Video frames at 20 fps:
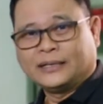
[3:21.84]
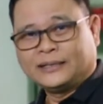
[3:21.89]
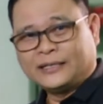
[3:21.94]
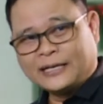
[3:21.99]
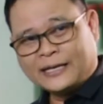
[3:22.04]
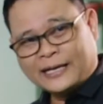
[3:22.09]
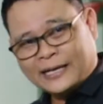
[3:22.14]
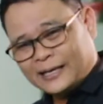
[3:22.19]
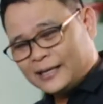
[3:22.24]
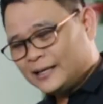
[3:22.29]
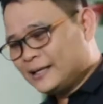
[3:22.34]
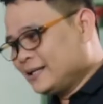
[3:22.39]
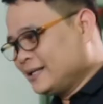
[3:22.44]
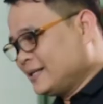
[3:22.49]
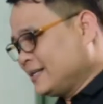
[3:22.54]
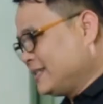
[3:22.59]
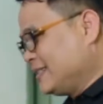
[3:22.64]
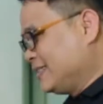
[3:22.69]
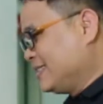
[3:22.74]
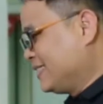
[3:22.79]
ทีนี้
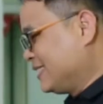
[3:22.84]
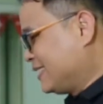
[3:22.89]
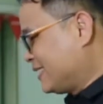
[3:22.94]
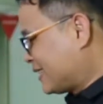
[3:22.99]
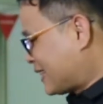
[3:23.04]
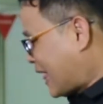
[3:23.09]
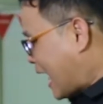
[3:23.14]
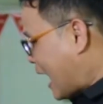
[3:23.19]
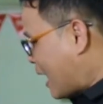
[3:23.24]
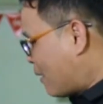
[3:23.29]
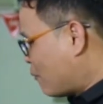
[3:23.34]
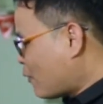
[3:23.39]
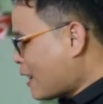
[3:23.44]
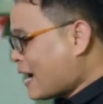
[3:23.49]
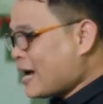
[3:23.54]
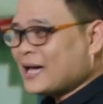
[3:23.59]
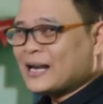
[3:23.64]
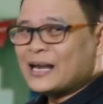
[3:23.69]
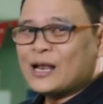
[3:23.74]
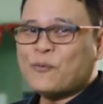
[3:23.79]
ถาม
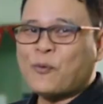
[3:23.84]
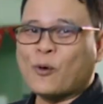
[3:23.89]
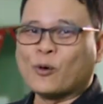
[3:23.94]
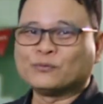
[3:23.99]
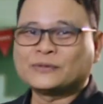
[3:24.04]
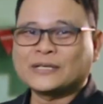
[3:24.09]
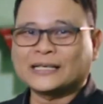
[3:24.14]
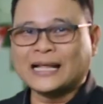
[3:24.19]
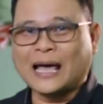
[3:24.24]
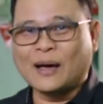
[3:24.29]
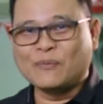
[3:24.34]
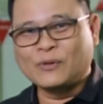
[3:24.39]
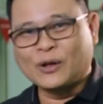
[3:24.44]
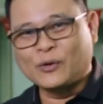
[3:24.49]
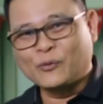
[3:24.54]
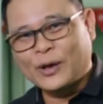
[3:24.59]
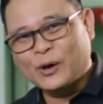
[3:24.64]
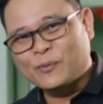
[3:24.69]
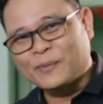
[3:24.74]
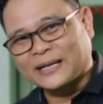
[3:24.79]
ว่าแล้วผมจะทำ
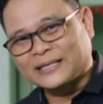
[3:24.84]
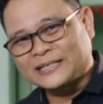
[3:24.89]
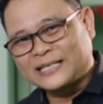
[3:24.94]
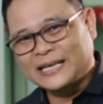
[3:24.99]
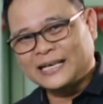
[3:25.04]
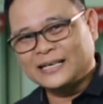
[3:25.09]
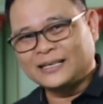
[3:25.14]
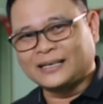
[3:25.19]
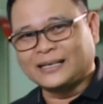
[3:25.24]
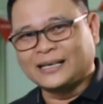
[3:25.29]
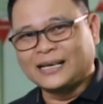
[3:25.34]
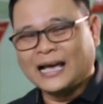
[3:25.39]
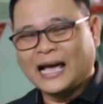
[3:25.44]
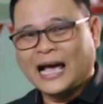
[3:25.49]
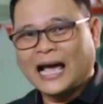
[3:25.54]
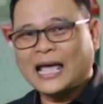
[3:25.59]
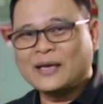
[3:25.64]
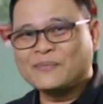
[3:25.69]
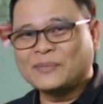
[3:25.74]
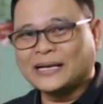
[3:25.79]
Level Matching
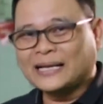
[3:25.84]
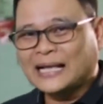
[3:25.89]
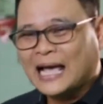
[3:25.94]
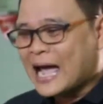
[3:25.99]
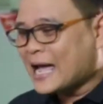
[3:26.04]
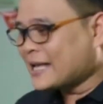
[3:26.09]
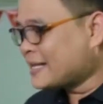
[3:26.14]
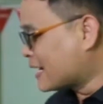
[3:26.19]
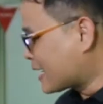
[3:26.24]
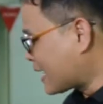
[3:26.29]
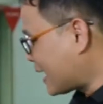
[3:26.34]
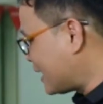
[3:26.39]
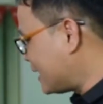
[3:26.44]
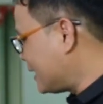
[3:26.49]
ให้มันง่ายยังไง